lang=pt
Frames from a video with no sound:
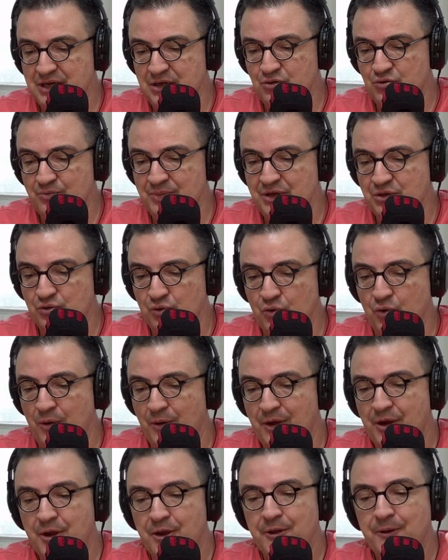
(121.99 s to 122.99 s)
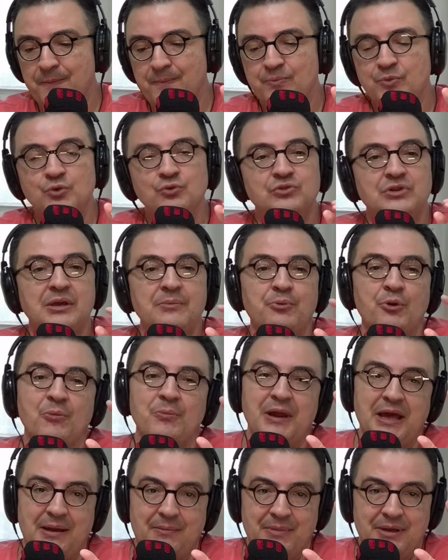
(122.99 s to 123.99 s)
nenhuma entrou. Não tem
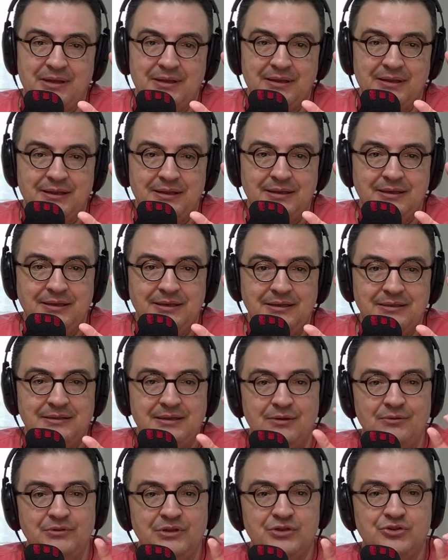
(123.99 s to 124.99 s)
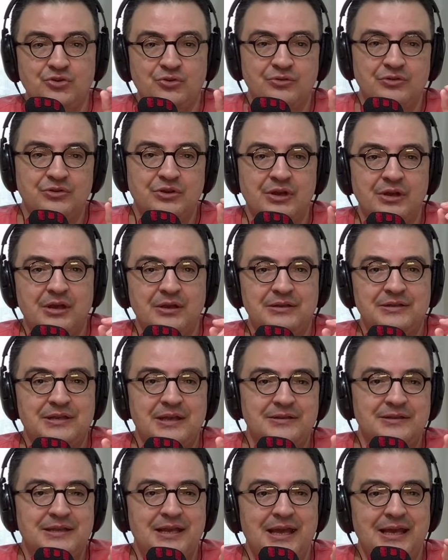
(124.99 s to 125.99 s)
problema. Então, deixa eu...
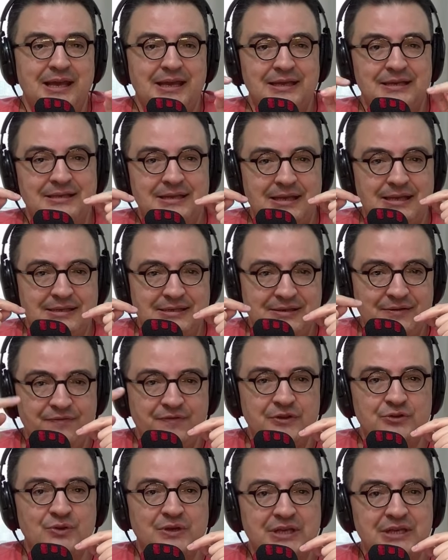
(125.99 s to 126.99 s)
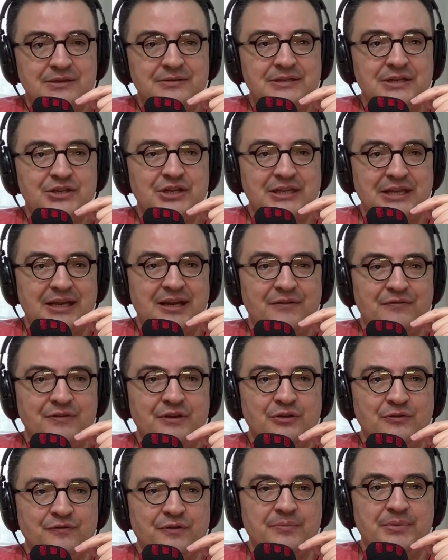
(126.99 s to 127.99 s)
Esse vídeo aqui, você já está
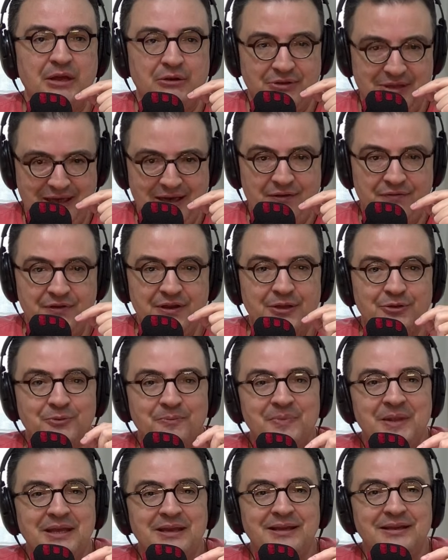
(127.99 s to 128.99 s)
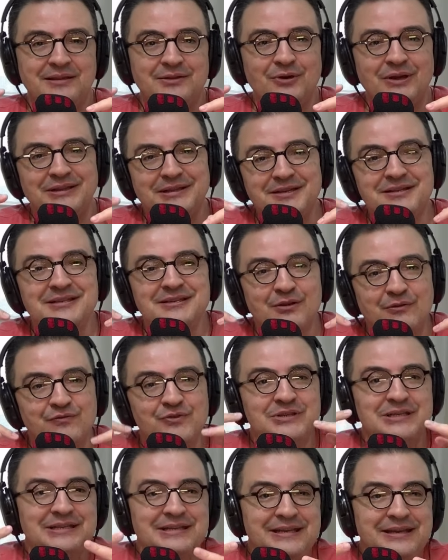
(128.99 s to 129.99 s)
gravando, Fabiano? Está gravando? Então, atenção
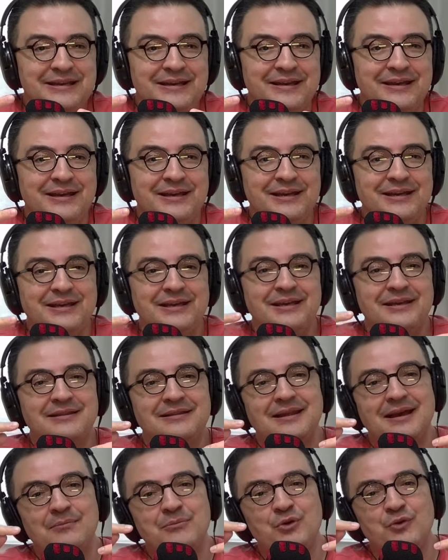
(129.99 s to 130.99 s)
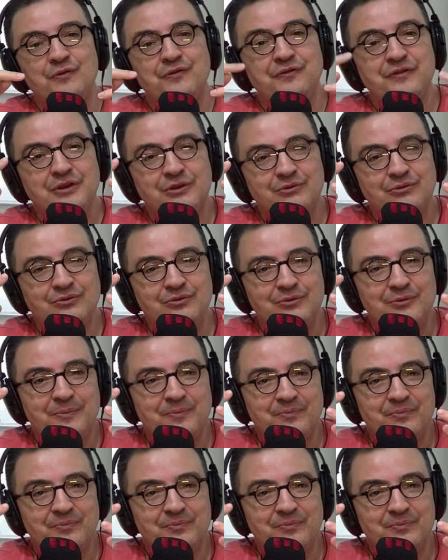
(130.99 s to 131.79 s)
você que está me ouvindo,